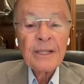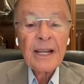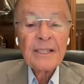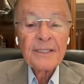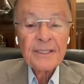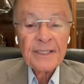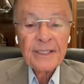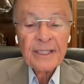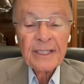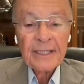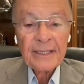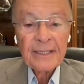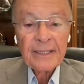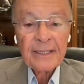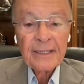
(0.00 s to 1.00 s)
si tu ne
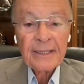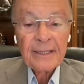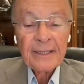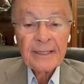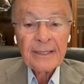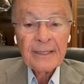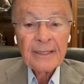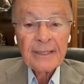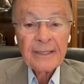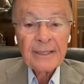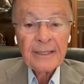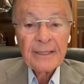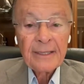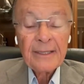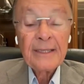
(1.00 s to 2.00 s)
n'es pas
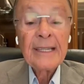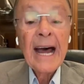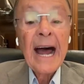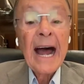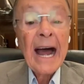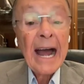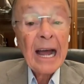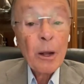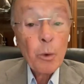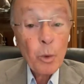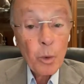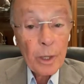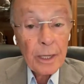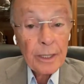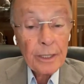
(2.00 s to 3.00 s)

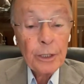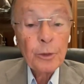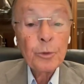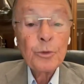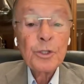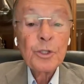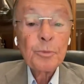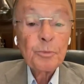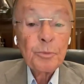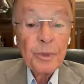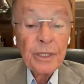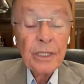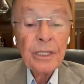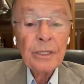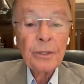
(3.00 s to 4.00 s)
d'eau
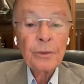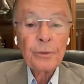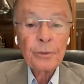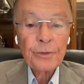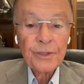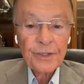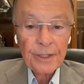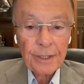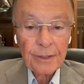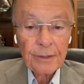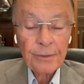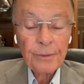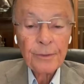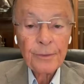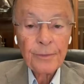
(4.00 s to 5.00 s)
et
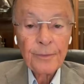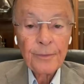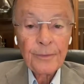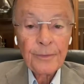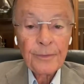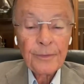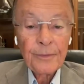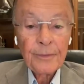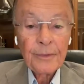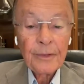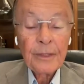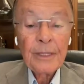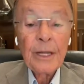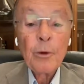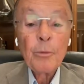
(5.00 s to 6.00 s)
du Saint-Esprit,